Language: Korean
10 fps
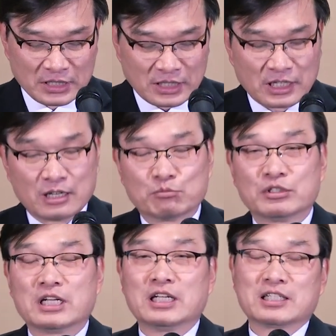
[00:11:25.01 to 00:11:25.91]
제가
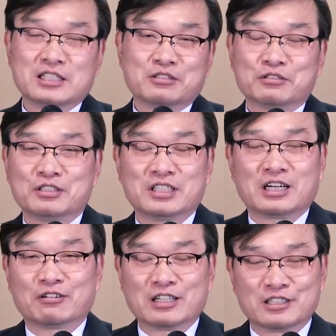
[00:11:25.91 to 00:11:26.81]
문안의
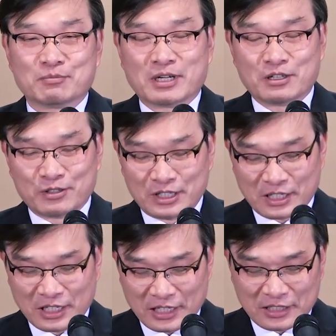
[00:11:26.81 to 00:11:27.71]
기술이라고 하는 말로
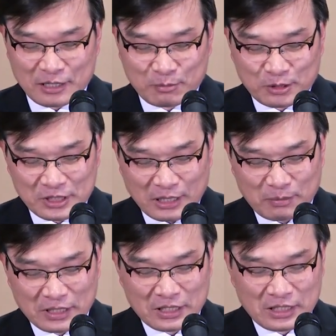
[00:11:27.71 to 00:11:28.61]
이렇게 제목을
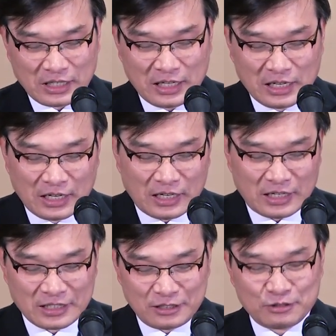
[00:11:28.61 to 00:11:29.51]
잡았는데
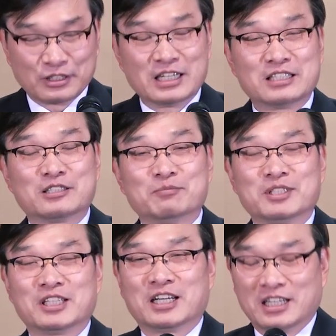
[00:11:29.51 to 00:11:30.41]
어, 이유가
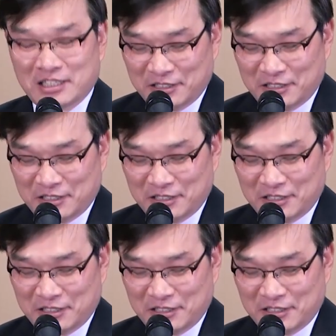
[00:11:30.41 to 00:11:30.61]
있습니다.